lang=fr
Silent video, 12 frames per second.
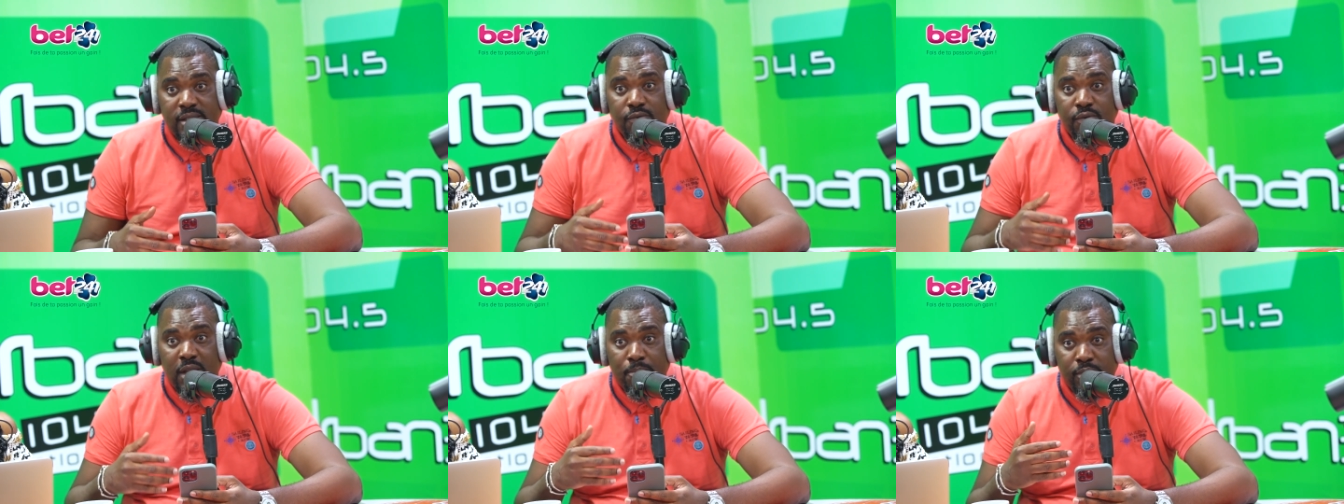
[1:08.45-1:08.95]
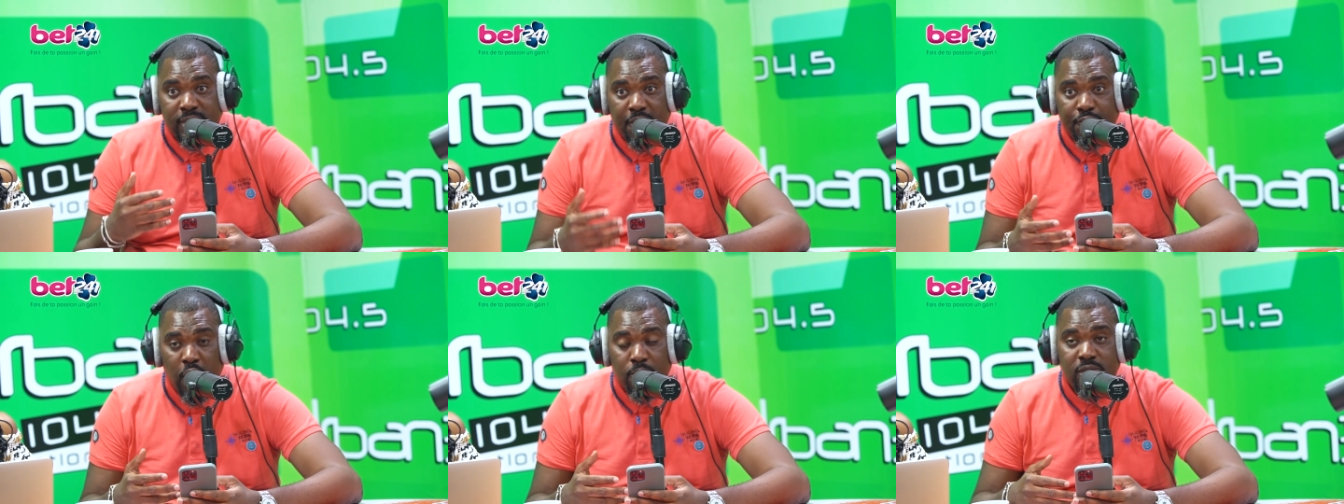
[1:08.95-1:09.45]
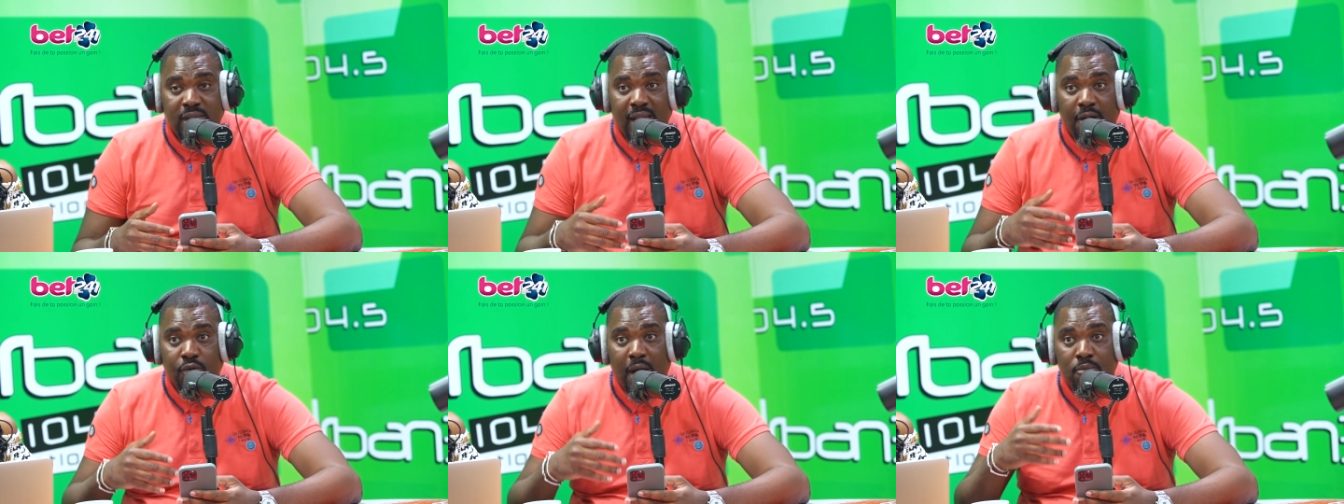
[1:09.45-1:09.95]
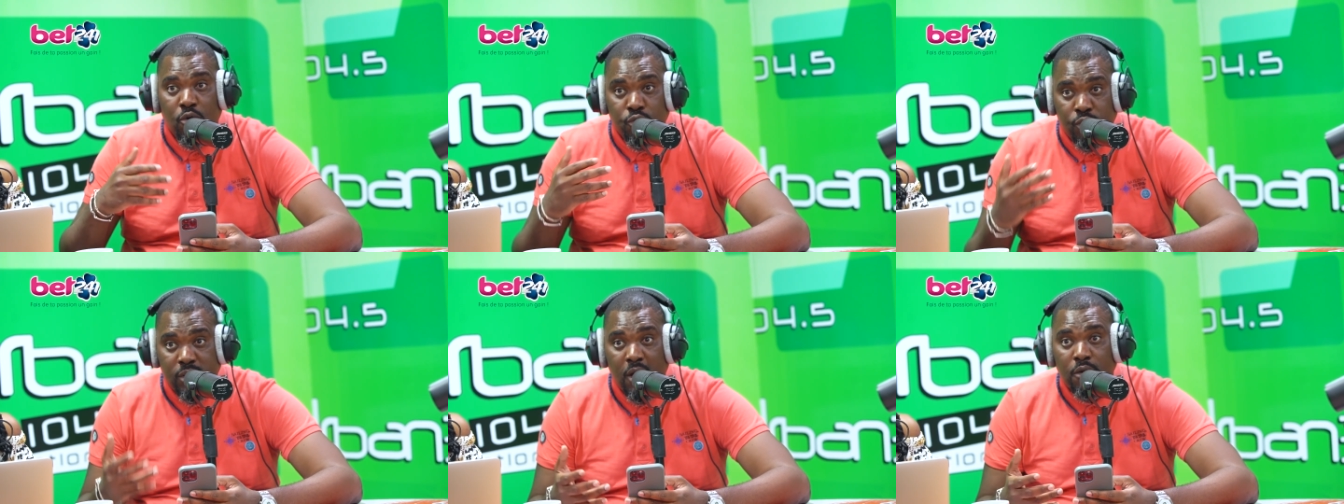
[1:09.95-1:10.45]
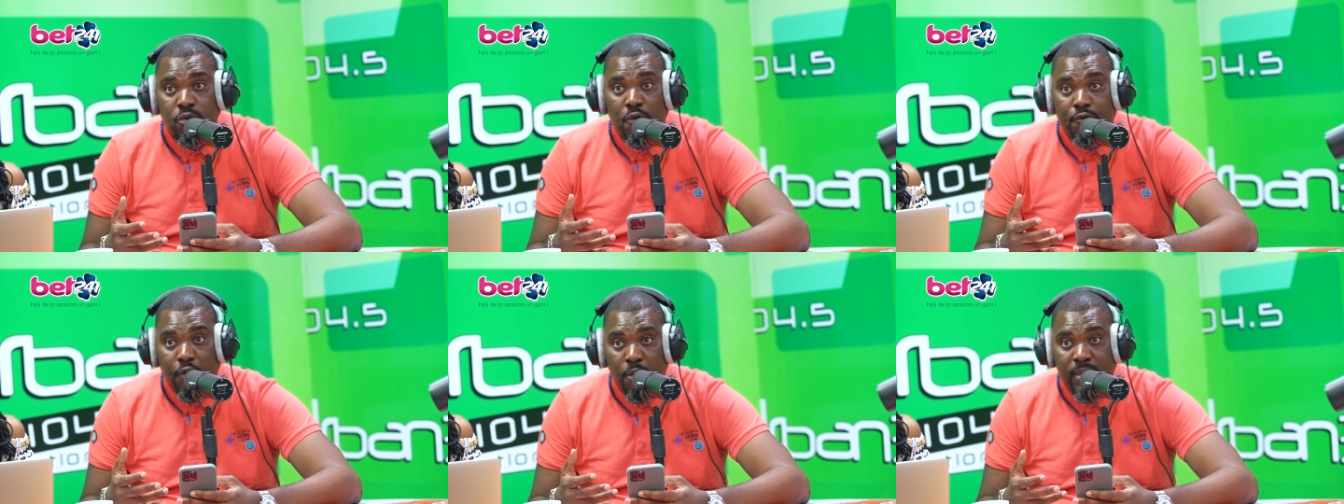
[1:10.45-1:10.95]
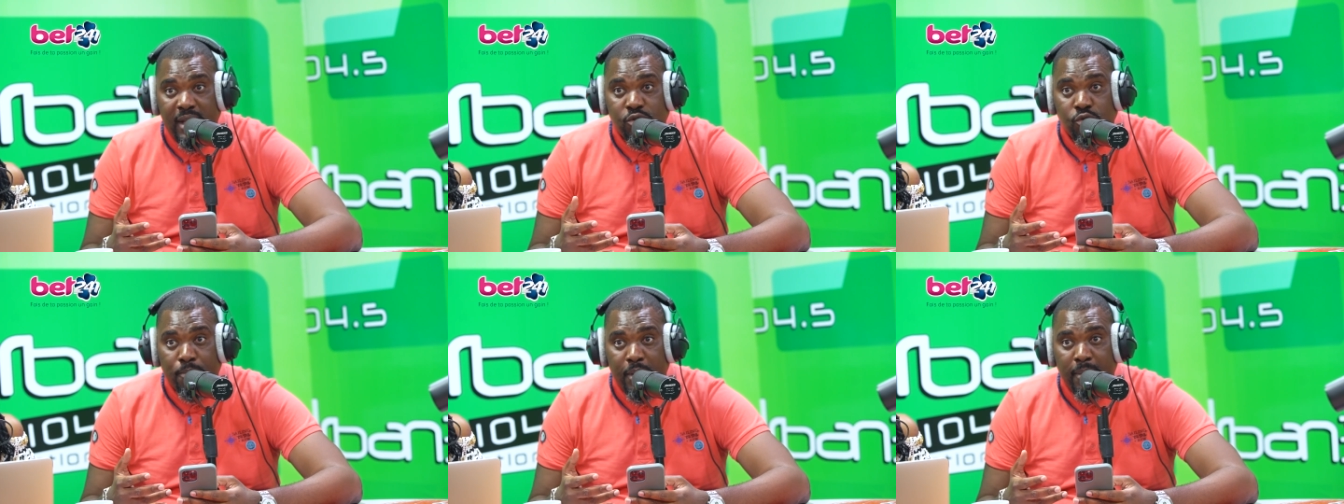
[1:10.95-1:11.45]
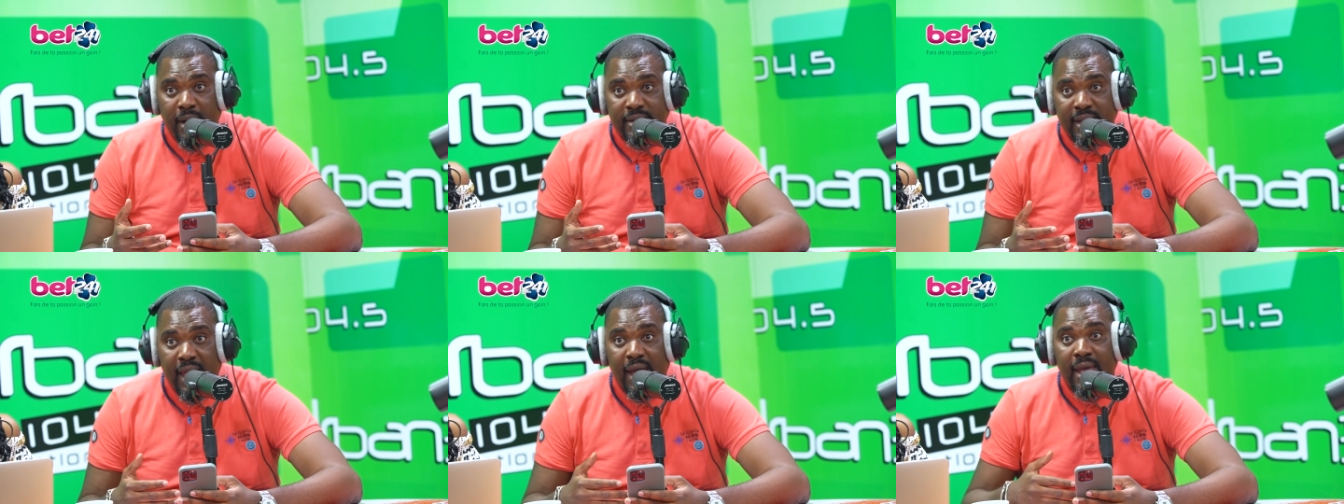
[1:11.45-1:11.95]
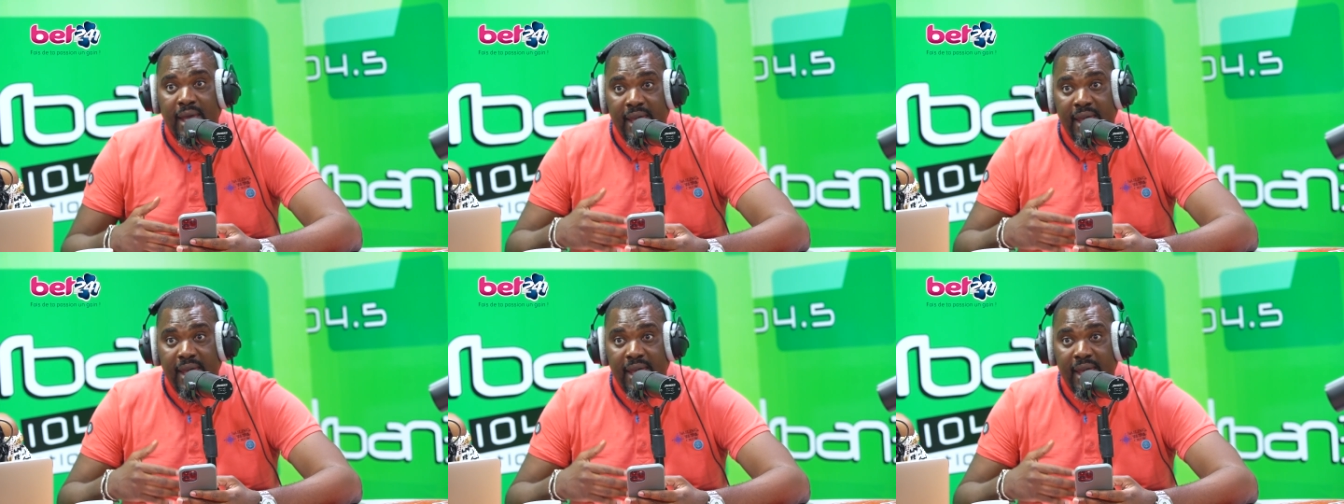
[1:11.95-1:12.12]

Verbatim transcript: Si vous déposez 20 000, vous allez avoir un bonus de 20 000 supplémentaires.